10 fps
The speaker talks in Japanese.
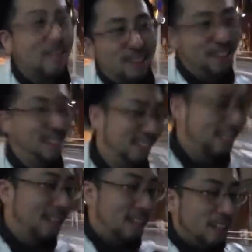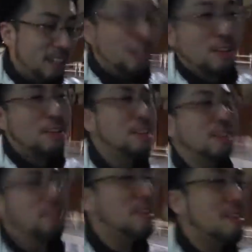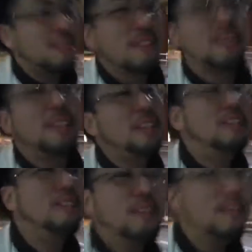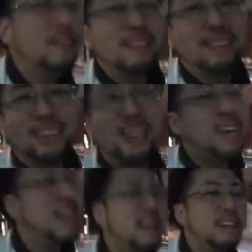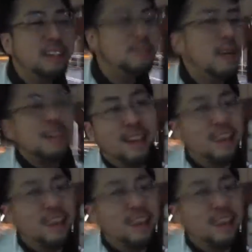出場通知を握りしめて